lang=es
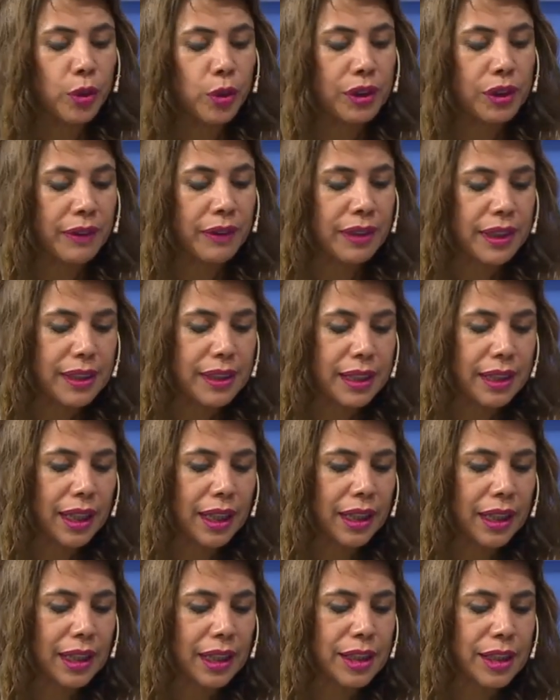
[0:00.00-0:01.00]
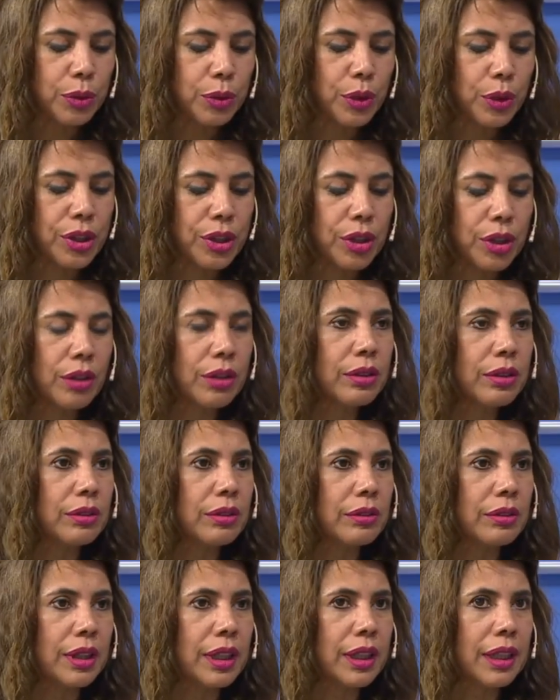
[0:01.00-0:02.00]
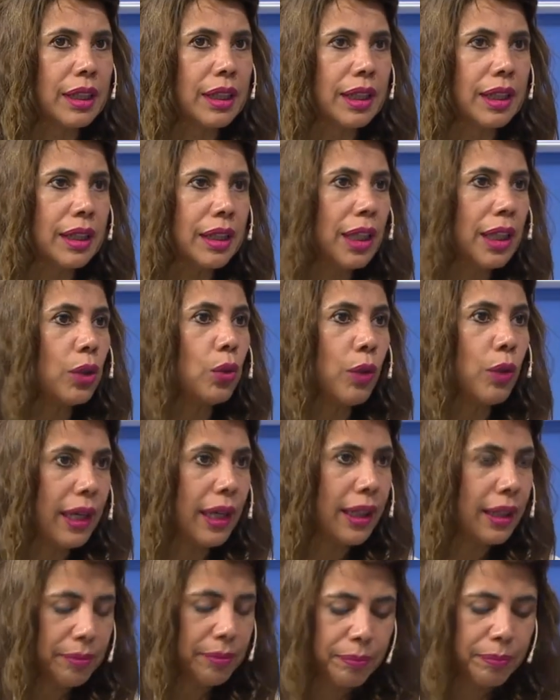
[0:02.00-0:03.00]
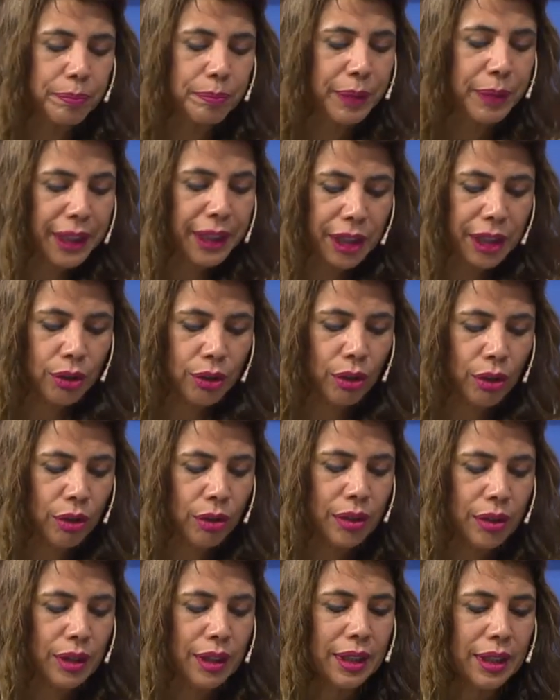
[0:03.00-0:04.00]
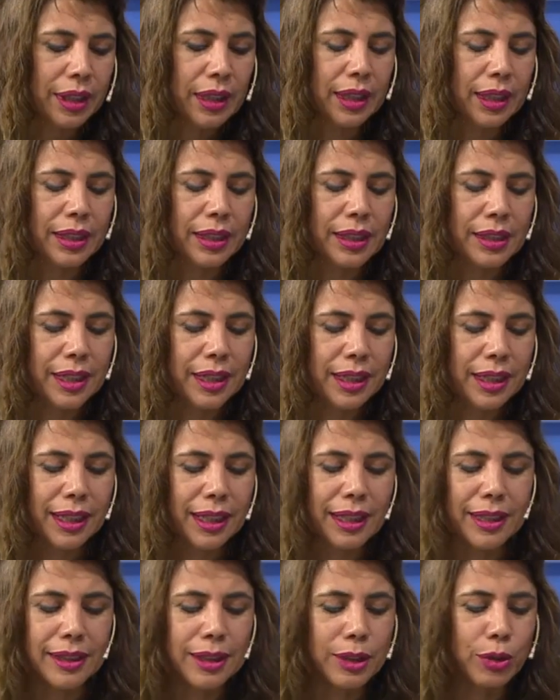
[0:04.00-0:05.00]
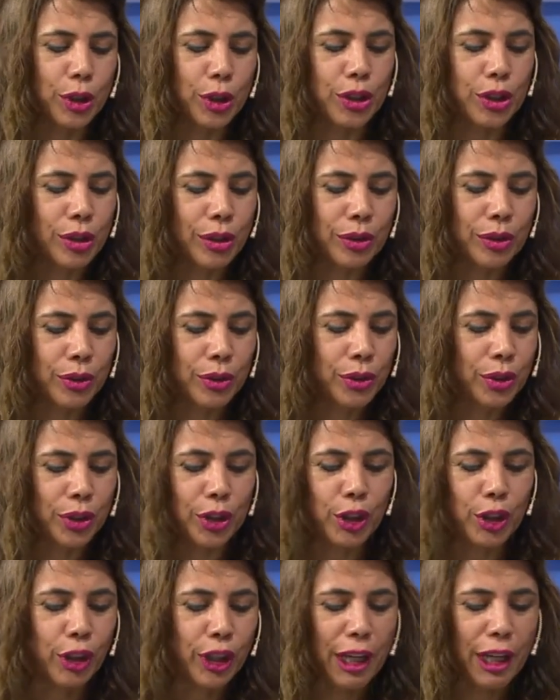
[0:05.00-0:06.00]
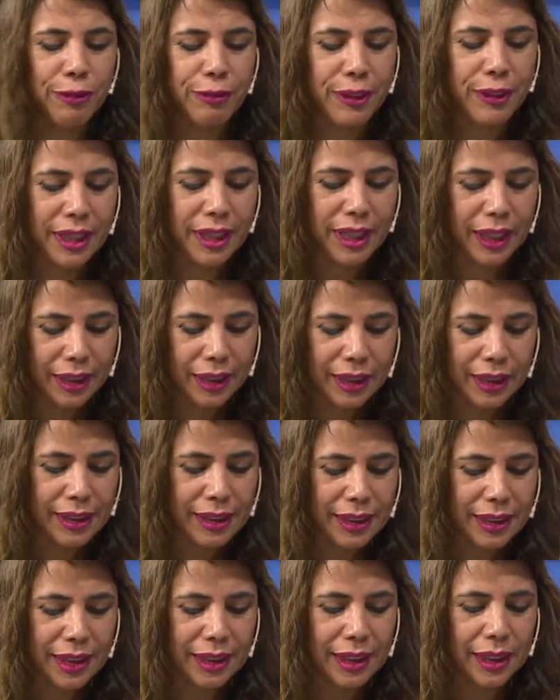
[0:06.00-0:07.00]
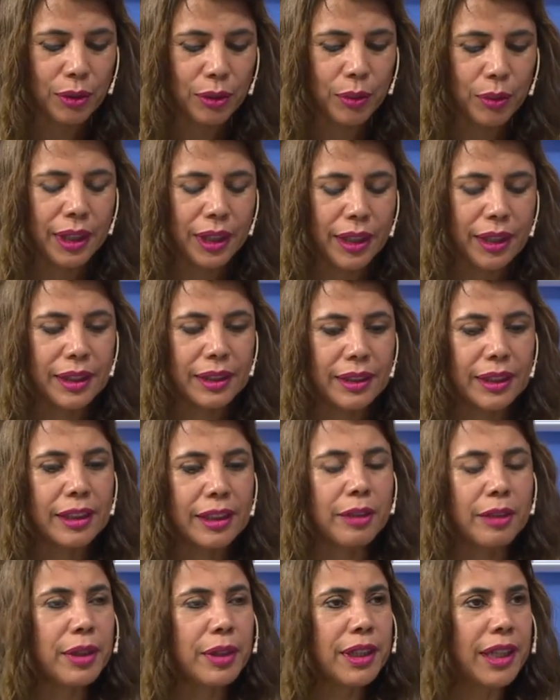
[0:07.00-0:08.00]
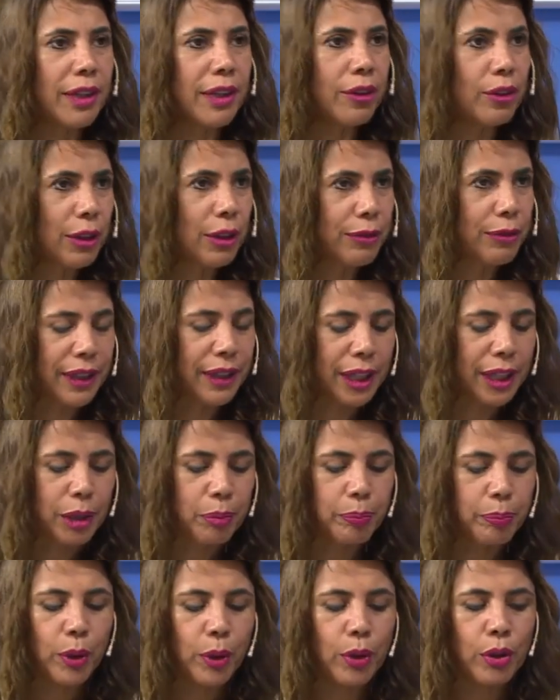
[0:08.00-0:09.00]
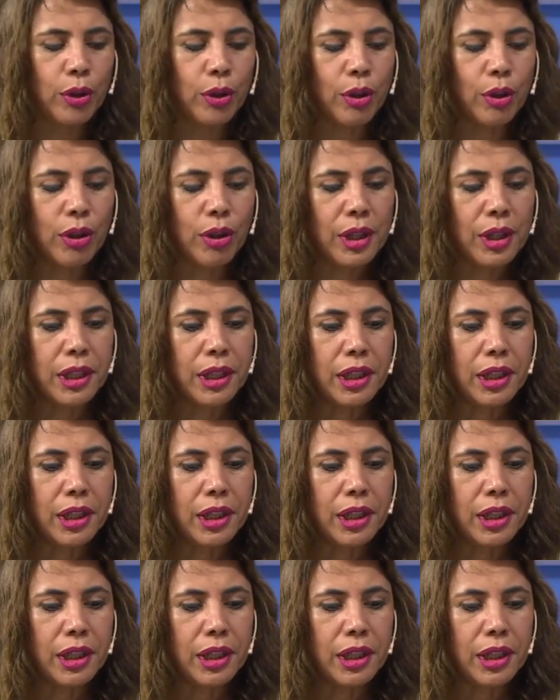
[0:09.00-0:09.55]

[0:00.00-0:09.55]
justamente se da en la situación, eh, en el lugar, Perico, en la situación geográfica es este lugar determinado, la finca El Pongo.